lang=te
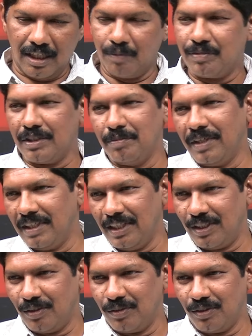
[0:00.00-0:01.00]
అంశం
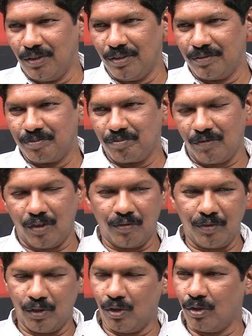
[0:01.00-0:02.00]
ఏదైతే ఉందో ఒక
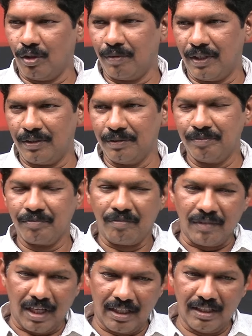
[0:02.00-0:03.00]
ఫోటోతో పాటు
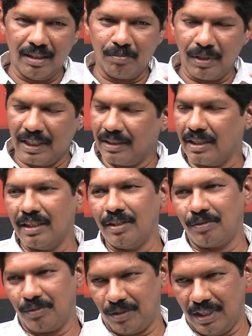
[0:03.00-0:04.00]
అది ఇప్పుడు అందరినీ
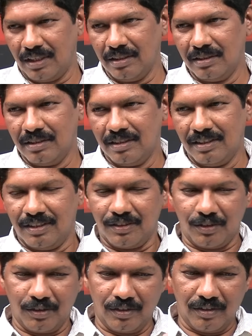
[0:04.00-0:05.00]
కూడా
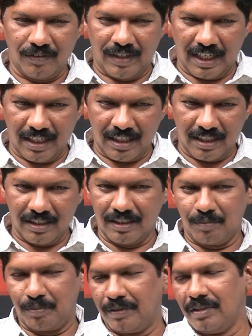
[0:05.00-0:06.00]
వాళ్ళ
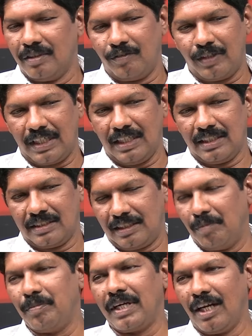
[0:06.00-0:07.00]
అంటే ఒక
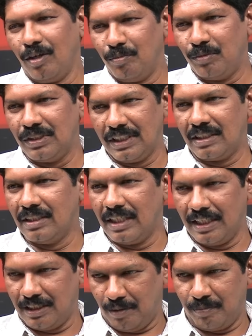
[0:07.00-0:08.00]
సంబరాల్లో
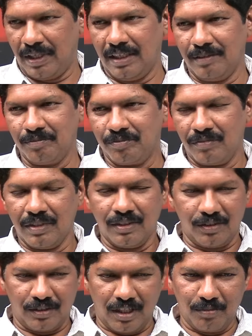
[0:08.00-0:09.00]
ముంచెత్తిందనే చెప్పాలి
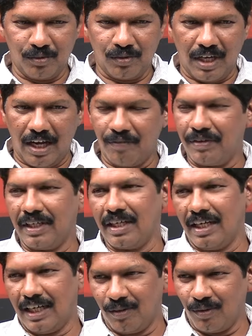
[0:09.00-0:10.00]
తాము
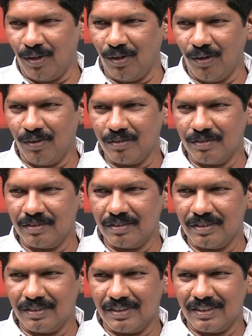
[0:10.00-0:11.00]
ఆఫ్రికా అడవుల్లో
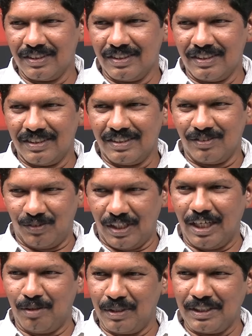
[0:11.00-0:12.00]

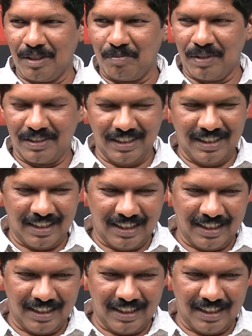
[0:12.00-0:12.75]
ఉన్నామని చెప్పేసి